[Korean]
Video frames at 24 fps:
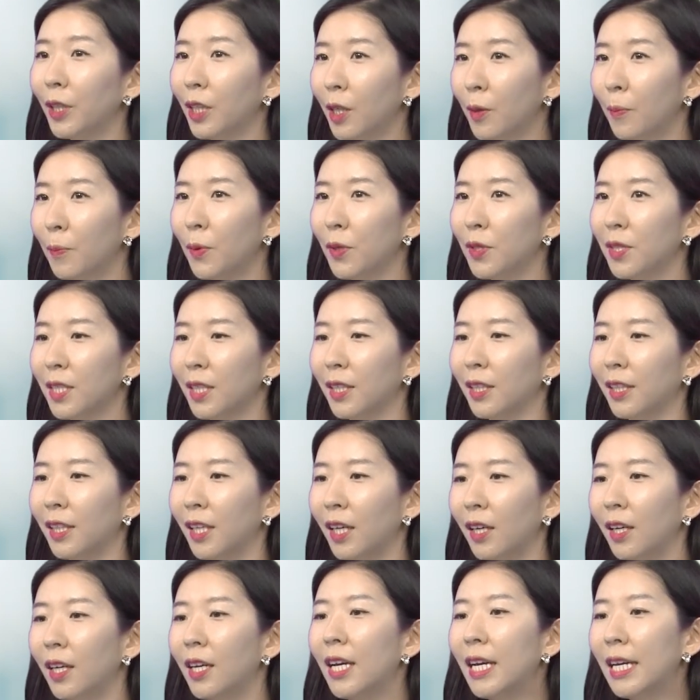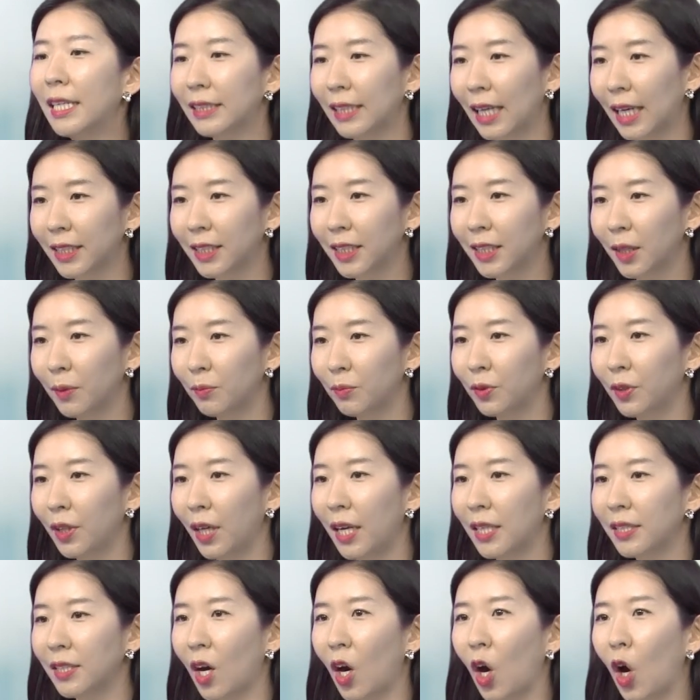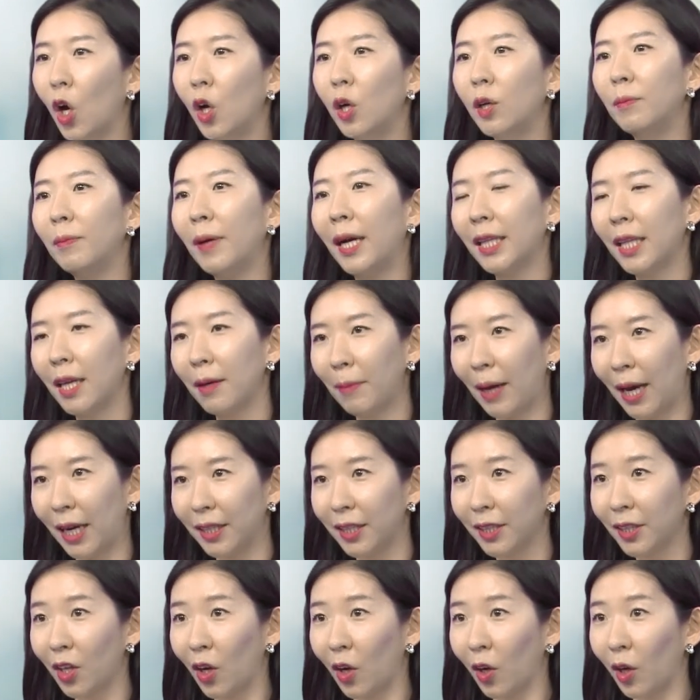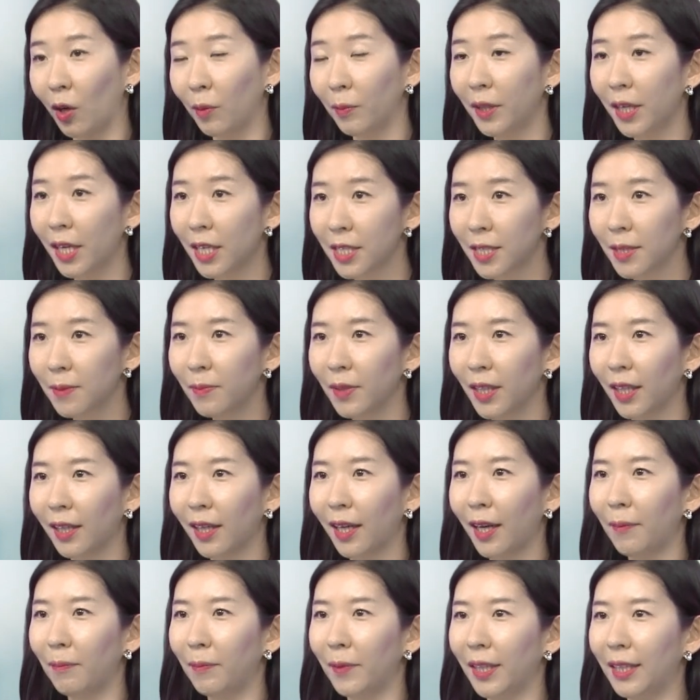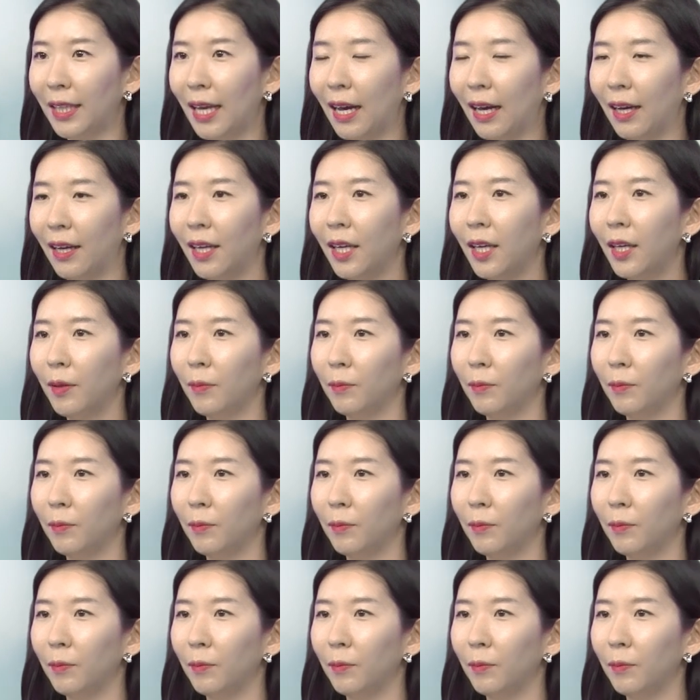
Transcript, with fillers: 일곱 번째는요. 자신의 분야에서 얼마나 많은 경험을 했습니까입니다.